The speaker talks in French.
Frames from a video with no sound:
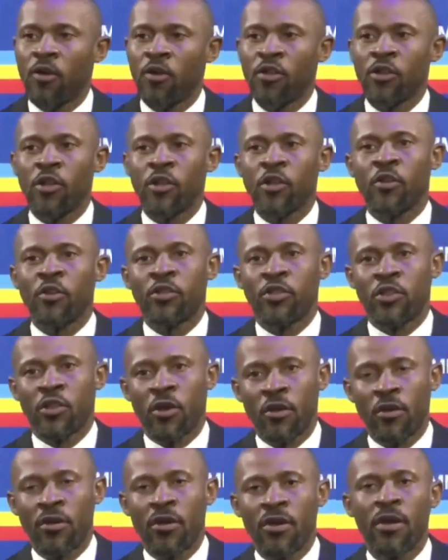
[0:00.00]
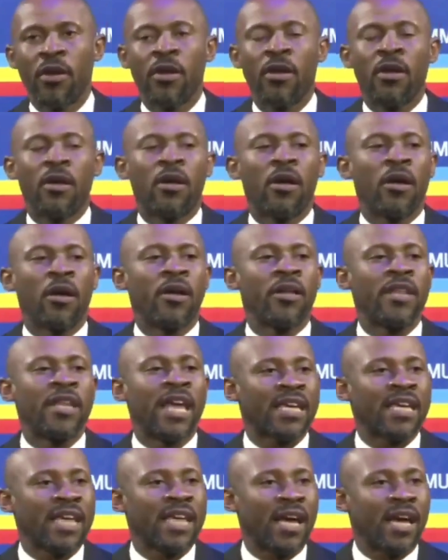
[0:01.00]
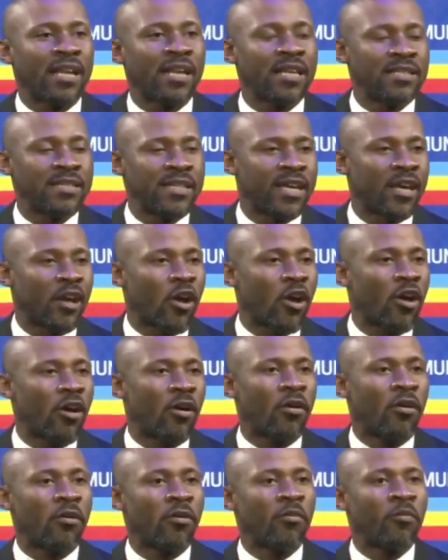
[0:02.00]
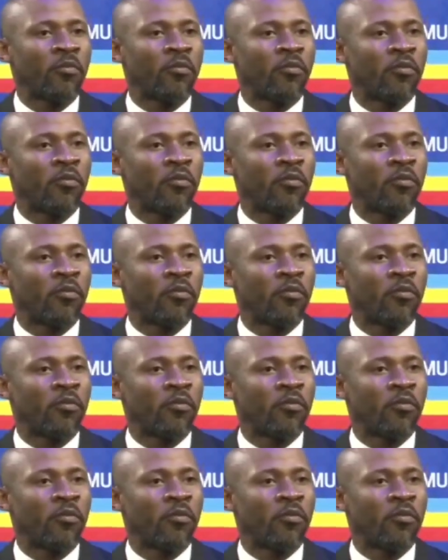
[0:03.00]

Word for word: on en entend euh, derrière les écrans,